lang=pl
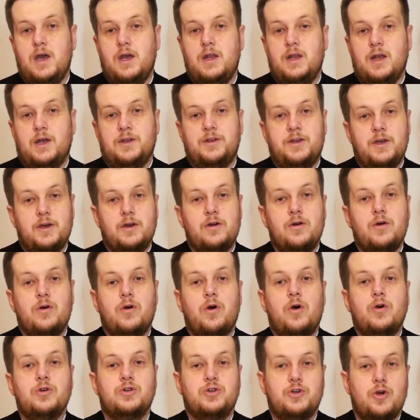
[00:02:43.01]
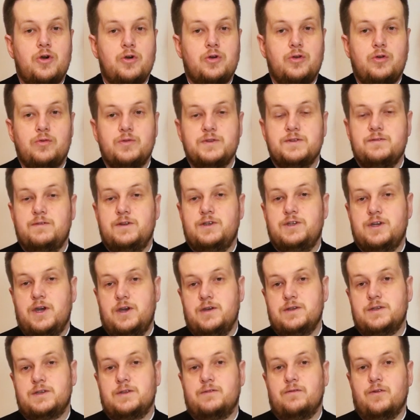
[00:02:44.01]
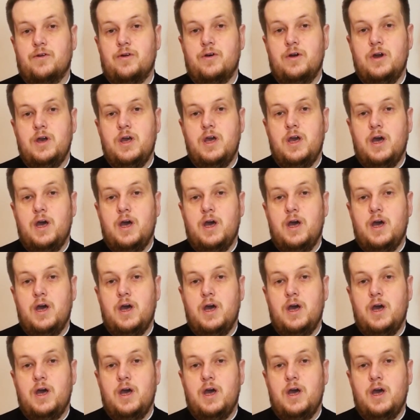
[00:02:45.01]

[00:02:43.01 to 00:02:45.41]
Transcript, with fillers: dlatego osiągnął zwycięstwo,